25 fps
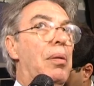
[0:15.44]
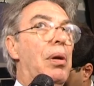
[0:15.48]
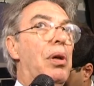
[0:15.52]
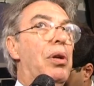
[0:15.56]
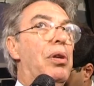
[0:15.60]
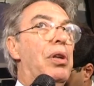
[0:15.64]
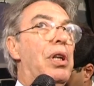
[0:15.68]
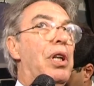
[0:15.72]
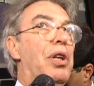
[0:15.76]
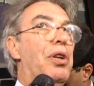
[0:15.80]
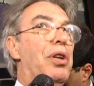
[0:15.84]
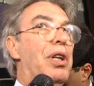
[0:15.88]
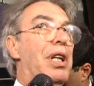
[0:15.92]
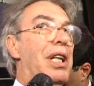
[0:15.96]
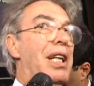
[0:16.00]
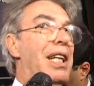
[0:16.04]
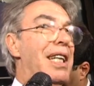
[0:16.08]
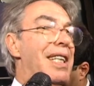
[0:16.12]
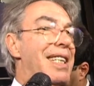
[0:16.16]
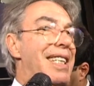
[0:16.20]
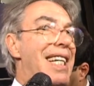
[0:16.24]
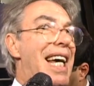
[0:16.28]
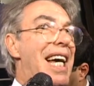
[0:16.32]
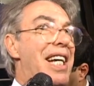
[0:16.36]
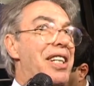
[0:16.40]
quando dico
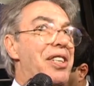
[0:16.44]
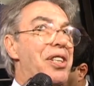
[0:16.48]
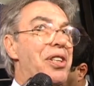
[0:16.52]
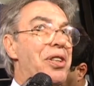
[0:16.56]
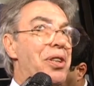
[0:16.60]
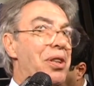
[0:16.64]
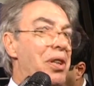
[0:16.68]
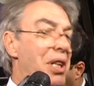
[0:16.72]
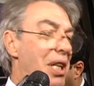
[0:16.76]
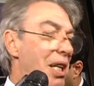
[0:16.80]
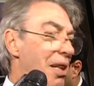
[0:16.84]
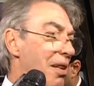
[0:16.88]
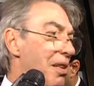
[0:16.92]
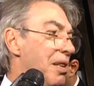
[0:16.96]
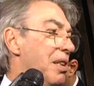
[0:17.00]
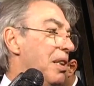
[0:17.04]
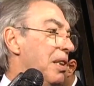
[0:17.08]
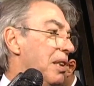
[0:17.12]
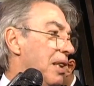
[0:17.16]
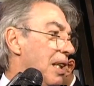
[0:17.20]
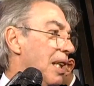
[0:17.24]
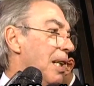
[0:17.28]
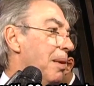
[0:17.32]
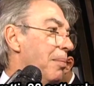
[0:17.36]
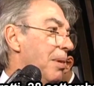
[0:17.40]
che è saggio, eh,
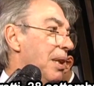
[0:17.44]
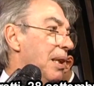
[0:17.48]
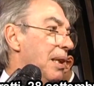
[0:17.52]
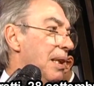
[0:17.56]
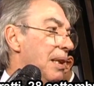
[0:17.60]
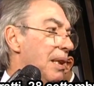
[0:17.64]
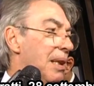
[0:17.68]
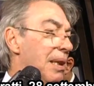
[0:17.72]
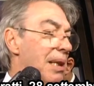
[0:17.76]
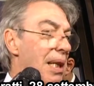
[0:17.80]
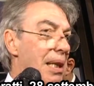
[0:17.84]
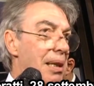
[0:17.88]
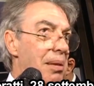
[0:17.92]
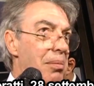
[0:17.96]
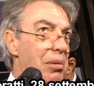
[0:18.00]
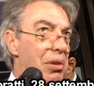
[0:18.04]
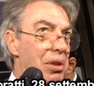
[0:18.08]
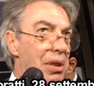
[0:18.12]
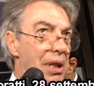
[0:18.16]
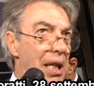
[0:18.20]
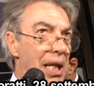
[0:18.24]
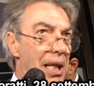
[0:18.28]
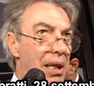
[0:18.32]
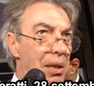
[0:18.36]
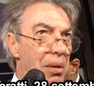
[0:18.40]
sinceramente si sta
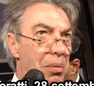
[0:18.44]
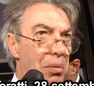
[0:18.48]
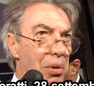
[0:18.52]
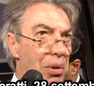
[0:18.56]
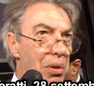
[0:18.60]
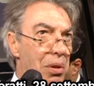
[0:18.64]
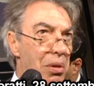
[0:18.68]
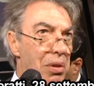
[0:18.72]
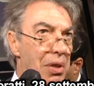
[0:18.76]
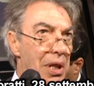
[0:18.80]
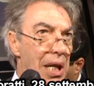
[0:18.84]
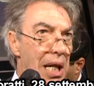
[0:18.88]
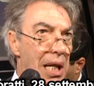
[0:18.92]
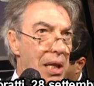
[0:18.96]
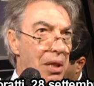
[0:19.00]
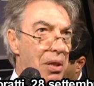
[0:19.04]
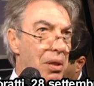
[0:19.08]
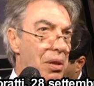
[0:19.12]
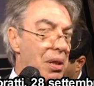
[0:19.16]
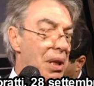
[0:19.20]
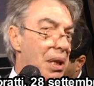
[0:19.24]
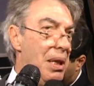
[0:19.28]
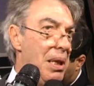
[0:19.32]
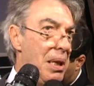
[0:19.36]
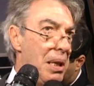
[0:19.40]
dimostrando molto
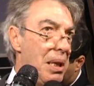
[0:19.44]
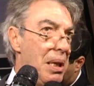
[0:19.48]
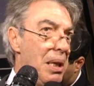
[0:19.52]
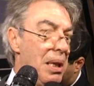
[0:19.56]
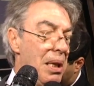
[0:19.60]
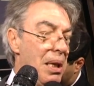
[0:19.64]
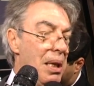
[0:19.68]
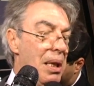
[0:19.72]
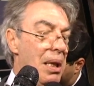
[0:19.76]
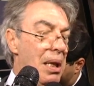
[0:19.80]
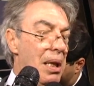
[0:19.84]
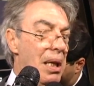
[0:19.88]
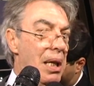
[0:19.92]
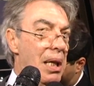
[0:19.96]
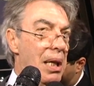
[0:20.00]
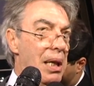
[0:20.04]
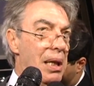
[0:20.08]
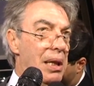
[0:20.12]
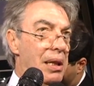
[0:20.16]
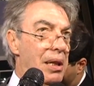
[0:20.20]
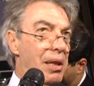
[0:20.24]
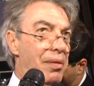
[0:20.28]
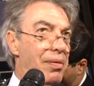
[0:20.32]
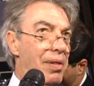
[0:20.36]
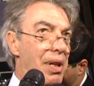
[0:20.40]
saggio
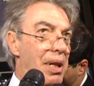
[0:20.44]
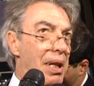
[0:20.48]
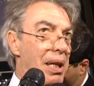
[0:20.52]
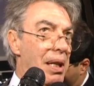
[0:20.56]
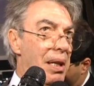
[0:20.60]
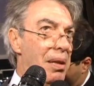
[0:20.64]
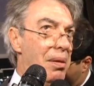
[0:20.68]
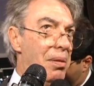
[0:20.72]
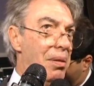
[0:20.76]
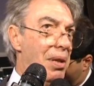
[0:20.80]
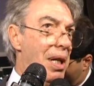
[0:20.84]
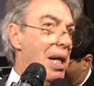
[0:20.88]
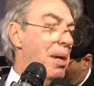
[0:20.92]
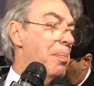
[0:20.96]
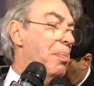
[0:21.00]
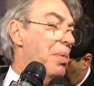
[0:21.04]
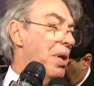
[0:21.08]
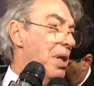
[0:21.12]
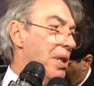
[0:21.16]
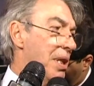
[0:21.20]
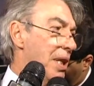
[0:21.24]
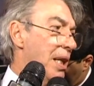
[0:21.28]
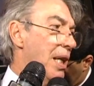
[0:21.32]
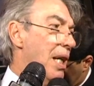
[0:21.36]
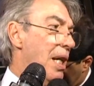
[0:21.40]
e ci fa un gran
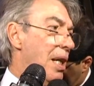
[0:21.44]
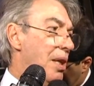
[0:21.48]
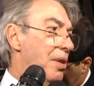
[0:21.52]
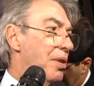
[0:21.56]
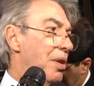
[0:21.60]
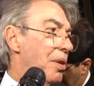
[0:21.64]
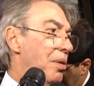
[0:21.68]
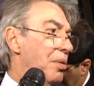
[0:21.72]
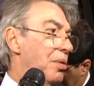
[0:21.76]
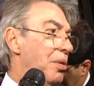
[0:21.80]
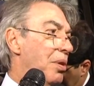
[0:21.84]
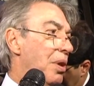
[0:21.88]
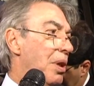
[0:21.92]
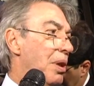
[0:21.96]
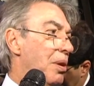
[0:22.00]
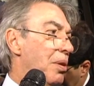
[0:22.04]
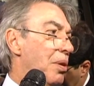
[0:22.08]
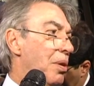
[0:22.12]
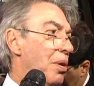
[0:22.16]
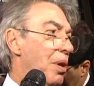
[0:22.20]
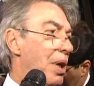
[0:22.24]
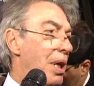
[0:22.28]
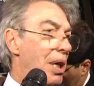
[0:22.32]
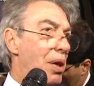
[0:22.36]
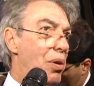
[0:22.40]
piacere, cioè un
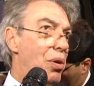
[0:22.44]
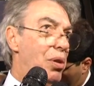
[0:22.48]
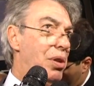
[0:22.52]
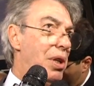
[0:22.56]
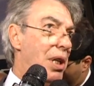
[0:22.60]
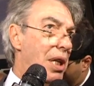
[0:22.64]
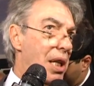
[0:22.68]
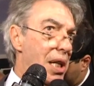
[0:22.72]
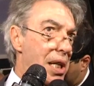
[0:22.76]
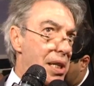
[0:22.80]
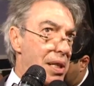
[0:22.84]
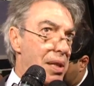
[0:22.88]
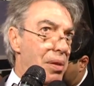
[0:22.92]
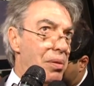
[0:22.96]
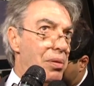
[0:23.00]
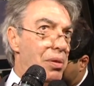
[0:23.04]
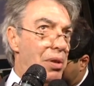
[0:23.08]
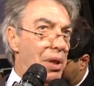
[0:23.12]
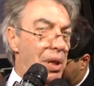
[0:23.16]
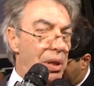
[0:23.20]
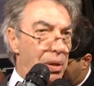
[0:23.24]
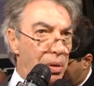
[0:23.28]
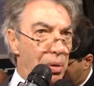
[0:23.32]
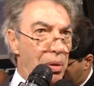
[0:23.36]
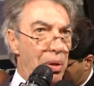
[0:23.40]
giocatore, oltre che essere un
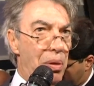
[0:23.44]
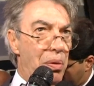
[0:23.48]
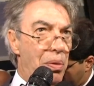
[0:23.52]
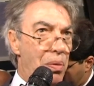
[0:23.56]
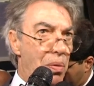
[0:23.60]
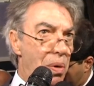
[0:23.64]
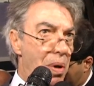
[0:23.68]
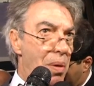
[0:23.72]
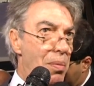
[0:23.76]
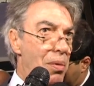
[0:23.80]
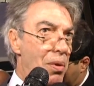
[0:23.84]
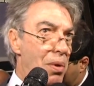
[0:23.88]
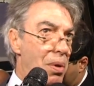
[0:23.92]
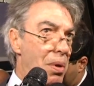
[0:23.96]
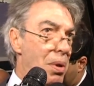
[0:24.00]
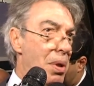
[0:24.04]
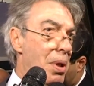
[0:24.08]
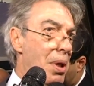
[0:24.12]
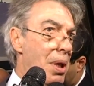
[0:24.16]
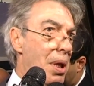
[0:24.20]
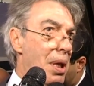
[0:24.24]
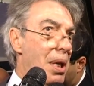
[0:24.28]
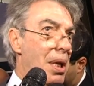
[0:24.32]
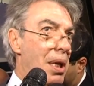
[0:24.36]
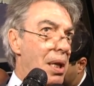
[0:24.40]
giocatore, un uomo
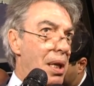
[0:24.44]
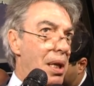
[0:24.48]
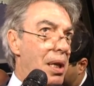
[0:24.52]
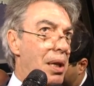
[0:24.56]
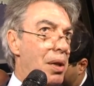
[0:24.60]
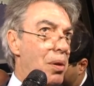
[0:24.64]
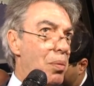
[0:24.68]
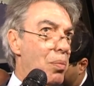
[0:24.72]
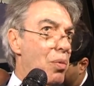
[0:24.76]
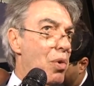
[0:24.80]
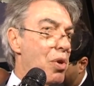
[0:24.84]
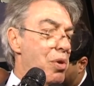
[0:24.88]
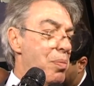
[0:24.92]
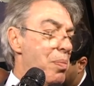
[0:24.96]
di buon